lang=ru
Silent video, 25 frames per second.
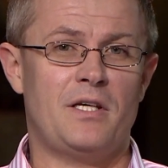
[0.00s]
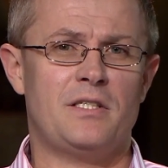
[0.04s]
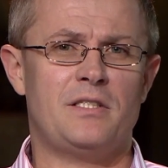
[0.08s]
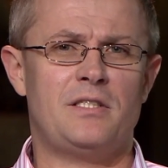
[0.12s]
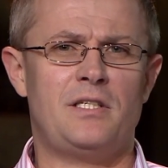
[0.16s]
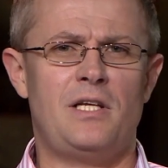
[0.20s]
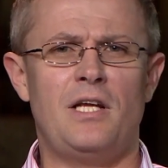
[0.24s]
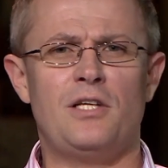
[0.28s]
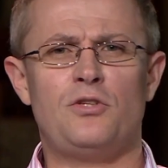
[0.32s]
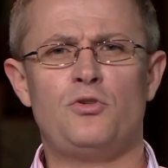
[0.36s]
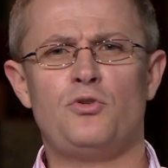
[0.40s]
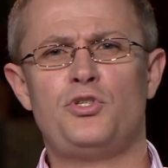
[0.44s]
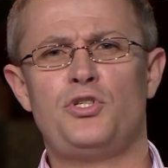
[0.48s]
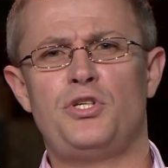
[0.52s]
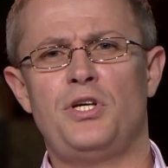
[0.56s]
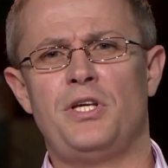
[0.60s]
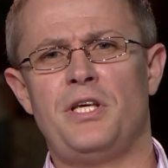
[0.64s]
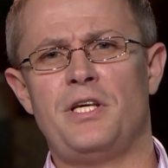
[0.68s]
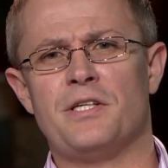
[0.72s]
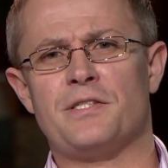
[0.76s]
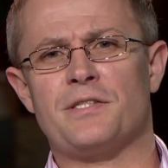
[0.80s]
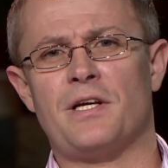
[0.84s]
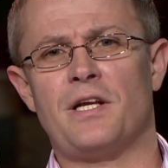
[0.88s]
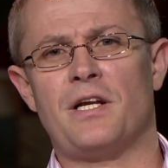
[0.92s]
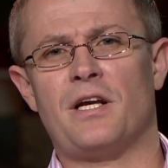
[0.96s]
Следующие
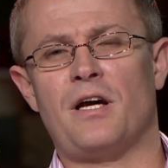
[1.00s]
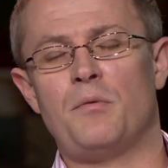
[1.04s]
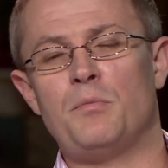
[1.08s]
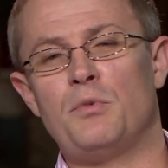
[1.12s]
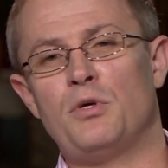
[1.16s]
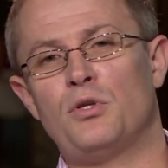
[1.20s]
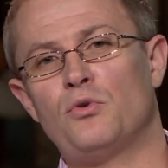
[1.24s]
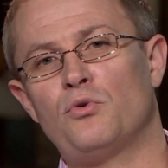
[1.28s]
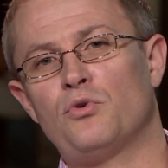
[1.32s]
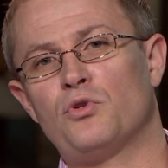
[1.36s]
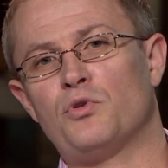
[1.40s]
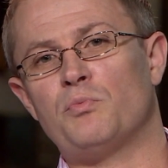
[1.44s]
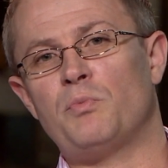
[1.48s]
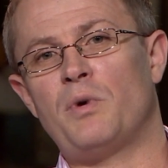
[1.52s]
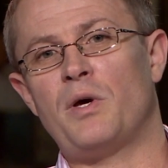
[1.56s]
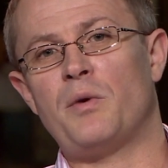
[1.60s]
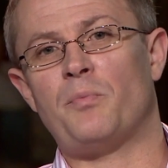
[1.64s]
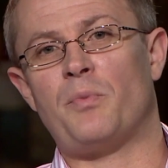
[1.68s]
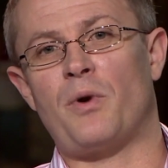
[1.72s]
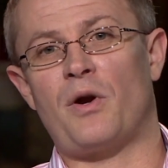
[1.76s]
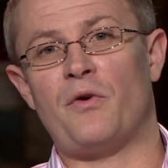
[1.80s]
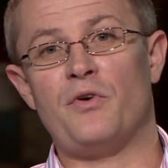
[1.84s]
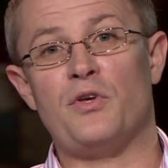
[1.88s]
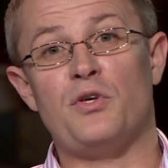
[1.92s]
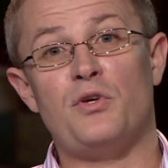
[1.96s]
несколько минут мы
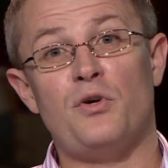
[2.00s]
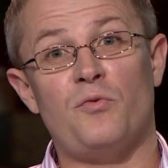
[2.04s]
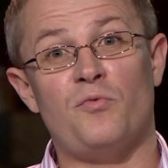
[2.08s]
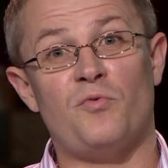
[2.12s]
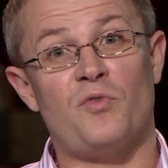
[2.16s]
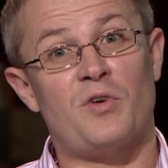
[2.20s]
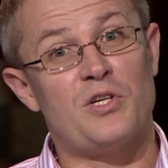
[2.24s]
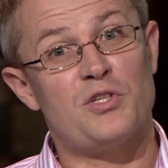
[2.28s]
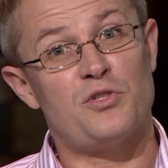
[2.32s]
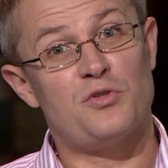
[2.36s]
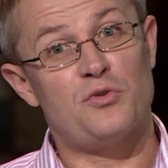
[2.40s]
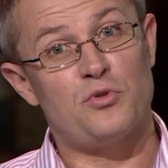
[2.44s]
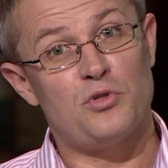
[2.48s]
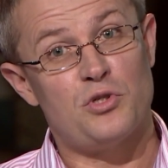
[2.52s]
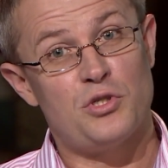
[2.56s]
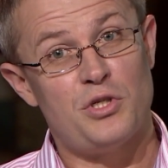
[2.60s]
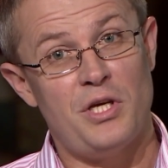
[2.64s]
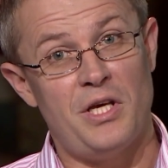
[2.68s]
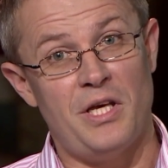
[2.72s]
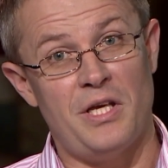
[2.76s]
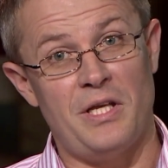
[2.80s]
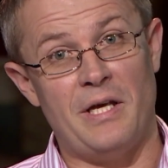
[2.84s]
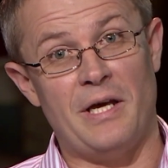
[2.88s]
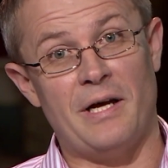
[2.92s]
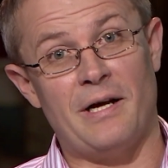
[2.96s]
проведем в
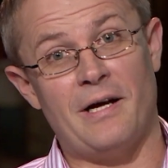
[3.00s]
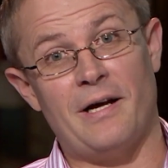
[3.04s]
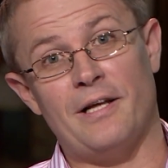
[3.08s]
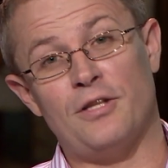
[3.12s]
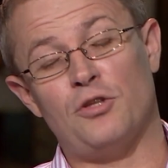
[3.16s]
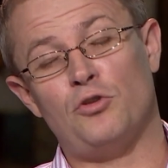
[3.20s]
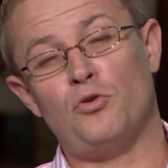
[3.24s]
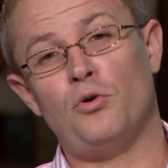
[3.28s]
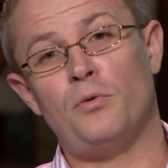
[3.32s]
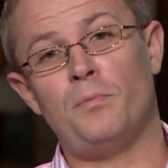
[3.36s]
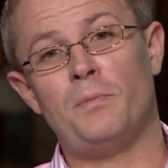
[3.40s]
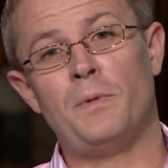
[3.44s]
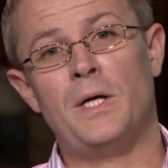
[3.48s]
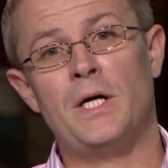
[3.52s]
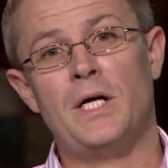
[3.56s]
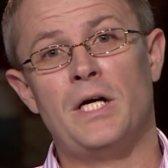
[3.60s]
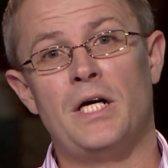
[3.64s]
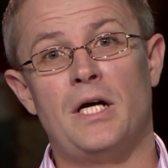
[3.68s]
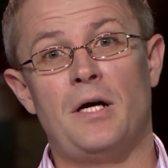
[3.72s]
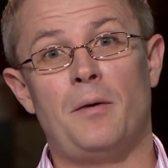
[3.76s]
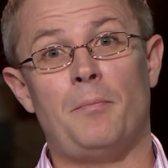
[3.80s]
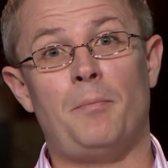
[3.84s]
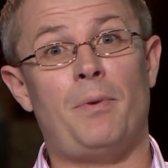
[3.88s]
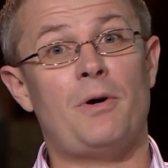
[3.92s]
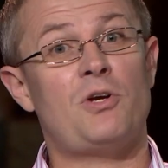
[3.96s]
рассуждениях о том,
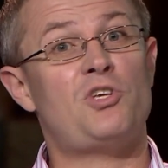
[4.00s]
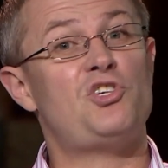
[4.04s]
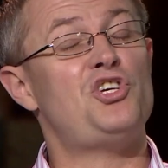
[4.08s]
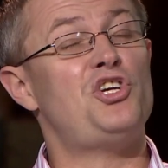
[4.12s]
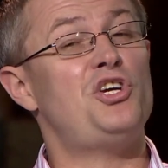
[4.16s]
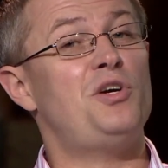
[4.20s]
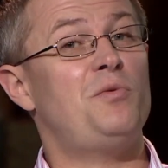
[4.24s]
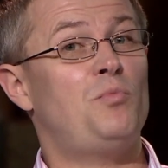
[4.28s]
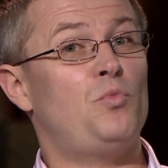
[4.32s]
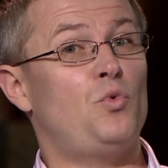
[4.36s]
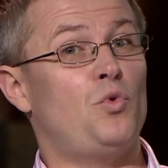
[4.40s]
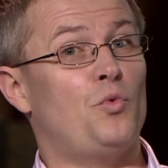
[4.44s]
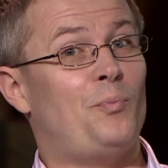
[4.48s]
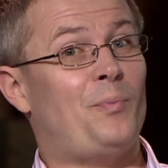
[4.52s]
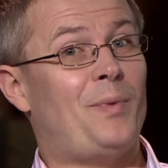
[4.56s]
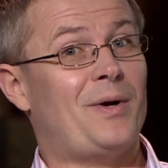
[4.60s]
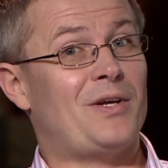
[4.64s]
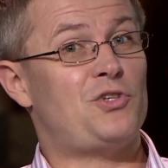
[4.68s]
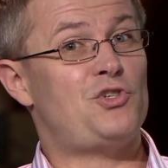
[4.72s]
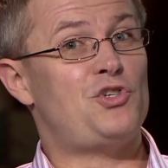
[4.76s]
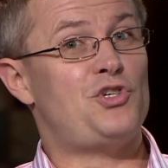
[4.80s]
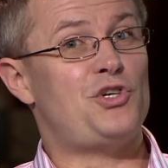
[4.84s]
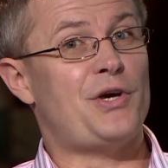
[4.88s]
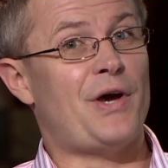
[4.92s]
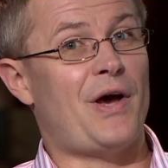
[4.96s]
почему
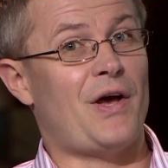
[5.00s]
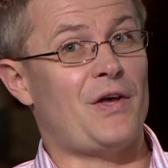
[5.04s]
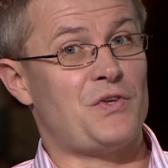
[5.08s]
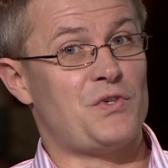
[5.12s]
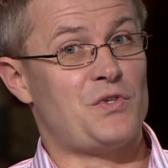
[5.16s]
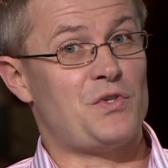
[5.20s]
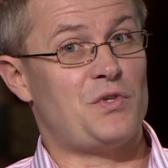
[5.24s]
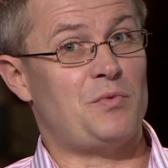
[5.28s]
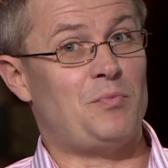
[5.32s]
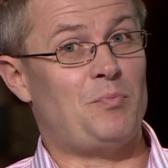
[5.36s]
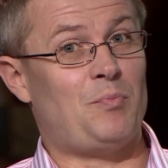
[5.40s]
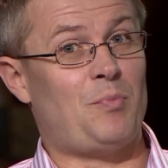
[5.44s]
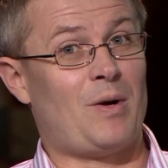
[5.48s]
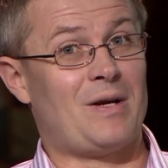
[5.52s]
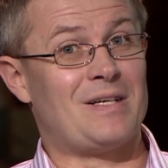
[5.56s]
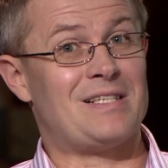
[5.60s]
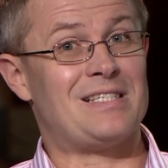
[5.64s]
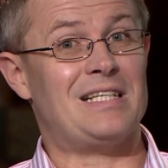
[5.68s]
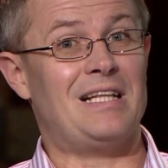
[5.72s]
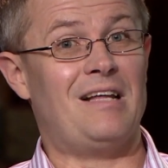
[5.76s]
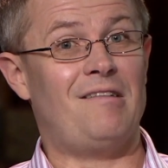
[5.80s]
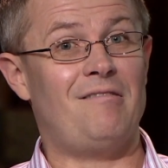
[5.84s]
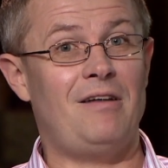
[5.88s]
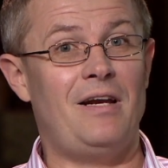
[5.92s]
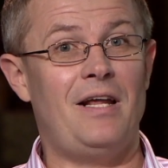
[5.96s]
подчас
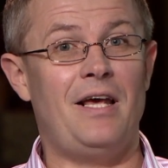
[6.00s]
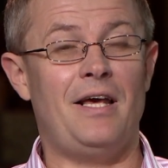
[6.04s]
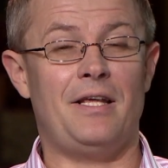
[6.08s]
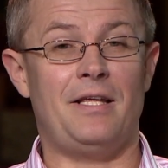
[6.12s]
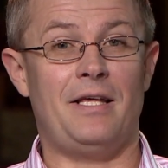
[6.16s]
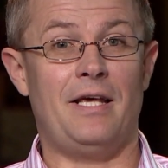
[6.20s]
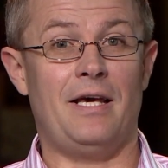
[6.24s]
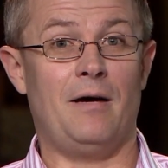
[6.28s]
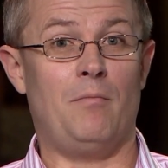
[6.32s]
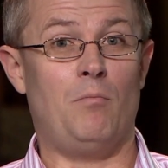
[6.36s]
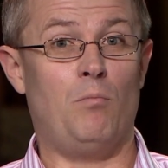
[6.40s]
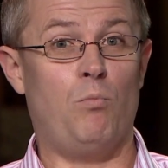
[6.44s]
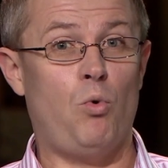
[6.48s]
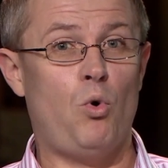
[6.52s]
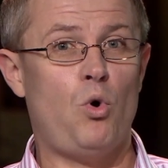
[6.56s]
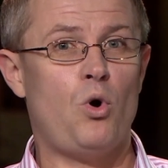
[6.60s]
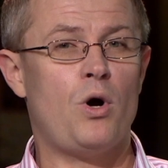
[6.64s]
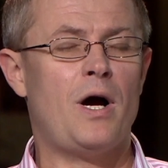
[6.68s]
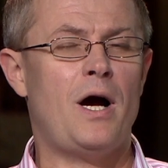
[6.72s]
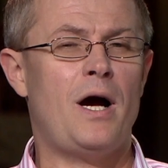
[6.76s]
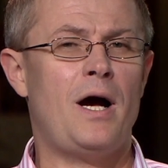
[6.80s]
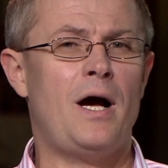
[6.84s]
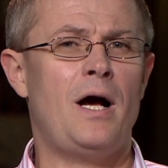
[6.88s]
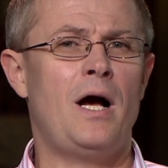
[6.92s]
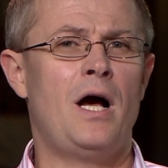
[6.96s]
прославление
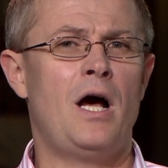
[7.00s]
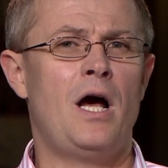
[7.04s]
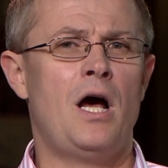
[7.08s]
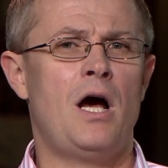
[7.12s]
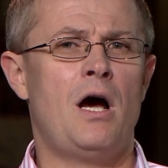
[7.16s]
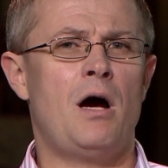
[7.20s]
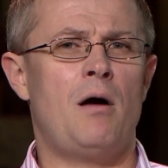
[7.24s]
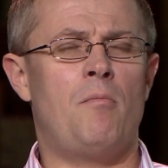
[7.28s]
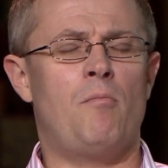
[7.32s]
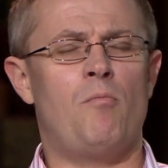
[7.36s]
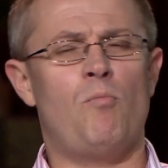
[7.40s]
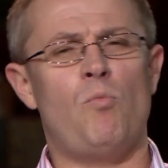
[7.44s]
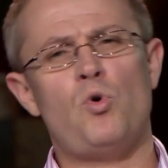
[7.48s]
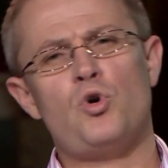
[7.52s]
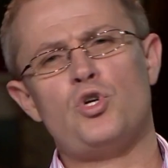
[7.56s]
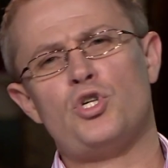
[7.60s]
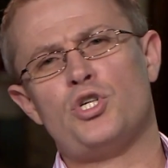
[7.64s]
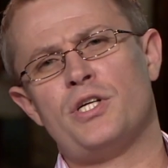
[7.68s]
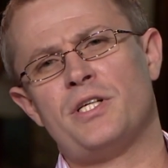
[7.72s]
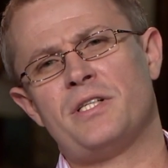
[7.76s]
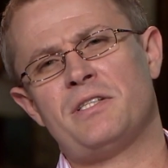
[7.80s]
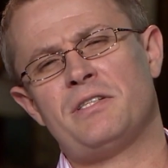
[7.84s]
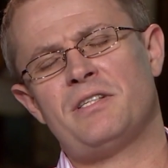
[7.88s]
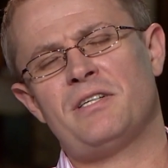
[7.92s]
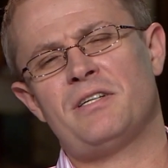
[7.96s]
Бога
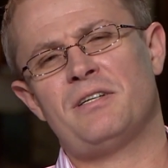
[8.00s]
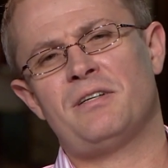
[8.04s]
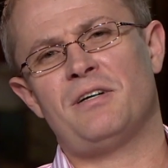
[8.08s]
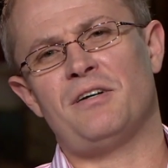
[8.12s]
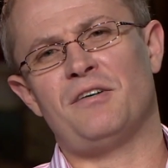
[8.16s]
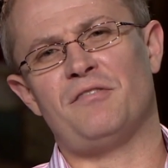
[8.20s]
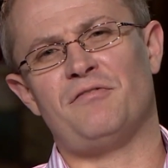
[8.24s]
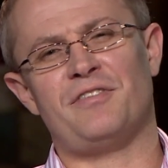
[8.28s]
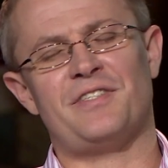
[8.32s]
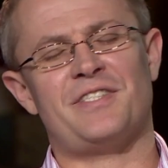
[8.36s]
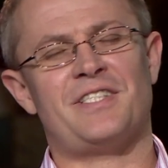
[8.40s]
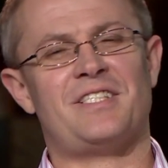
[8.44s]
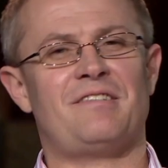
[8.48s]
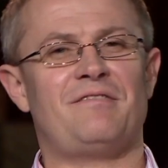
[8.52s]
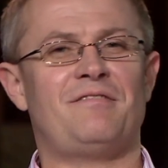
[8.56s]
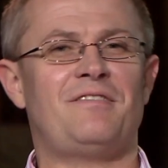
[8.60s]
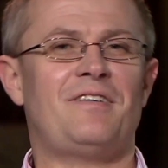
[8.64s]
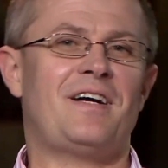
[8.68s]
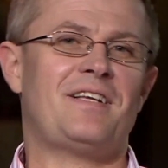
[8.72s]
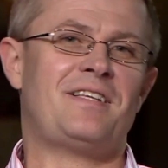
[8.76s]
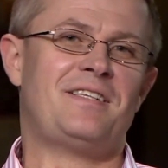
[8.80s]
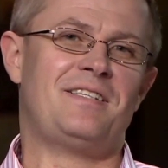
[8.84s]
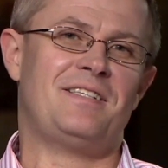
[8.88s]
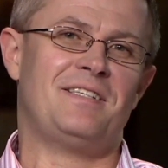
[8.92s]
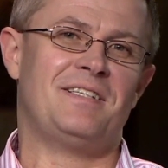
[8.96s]
может
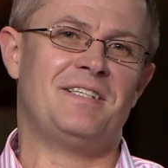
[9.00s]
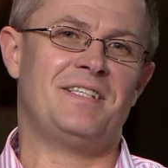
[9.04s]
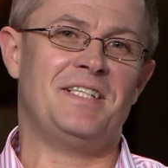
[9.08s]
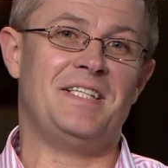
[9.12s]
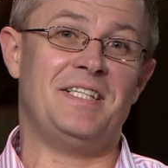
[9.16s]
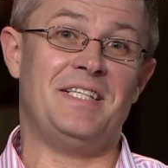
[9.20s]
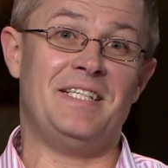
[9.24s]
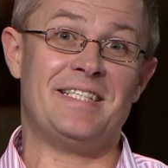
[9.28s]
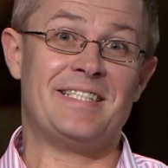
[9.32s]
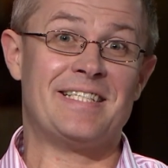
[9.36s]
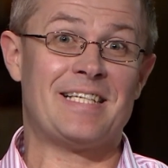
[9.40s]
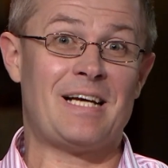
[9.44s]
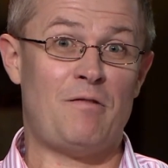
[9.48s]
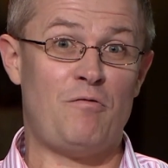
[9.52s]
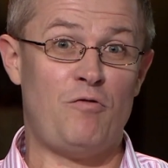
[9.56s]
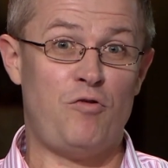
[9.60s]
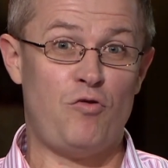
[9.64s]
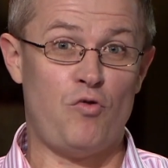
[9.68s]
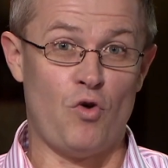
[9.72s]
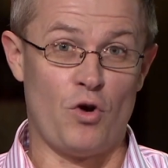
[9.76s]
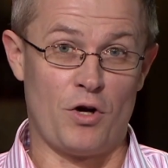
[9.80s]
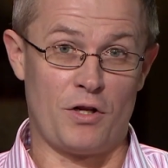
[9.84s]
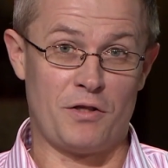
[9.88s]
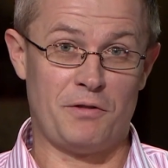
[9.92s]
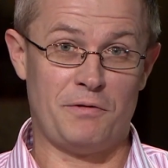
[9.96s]
вызывать
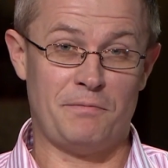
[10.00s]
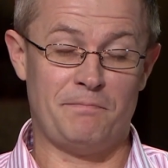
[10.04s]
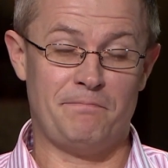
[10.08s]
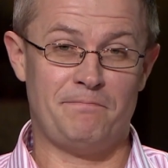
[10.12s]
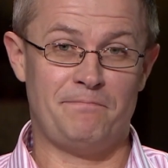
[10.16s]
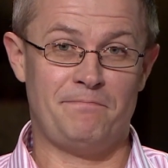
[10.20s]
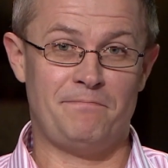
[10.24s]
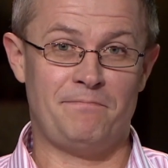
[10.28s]
дискомфорт.